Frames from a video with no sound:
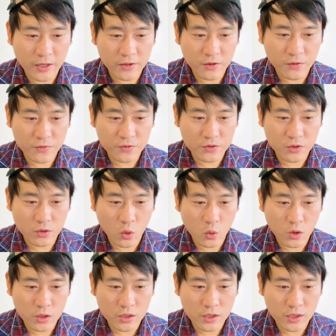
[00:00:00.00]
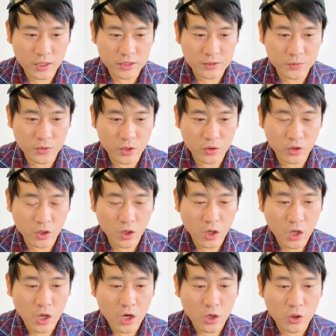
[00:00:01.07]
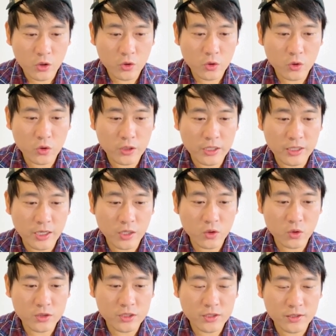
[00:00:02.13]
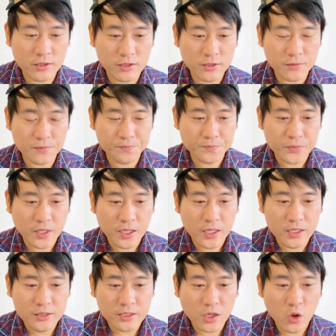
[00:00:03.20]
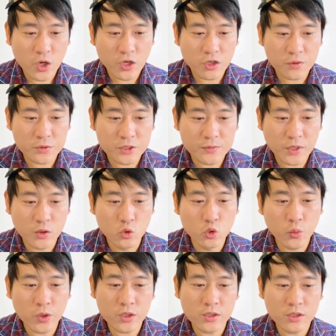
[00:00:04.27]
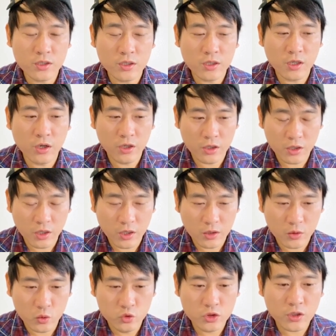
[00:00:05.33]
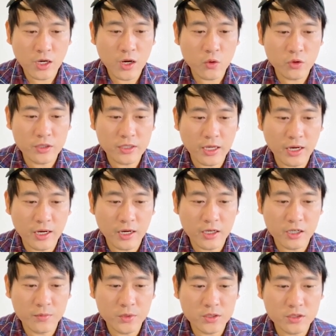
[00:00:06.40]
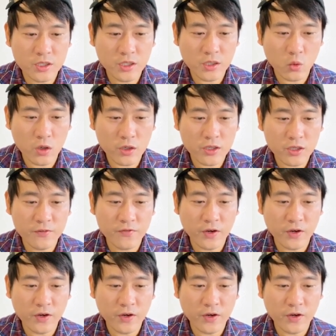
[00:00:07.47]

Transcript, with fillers: off no working 하시면 되고요. 그리고 그래도 지금 상황이 어렵지만 우버를 운전하고 있다 그러면 still working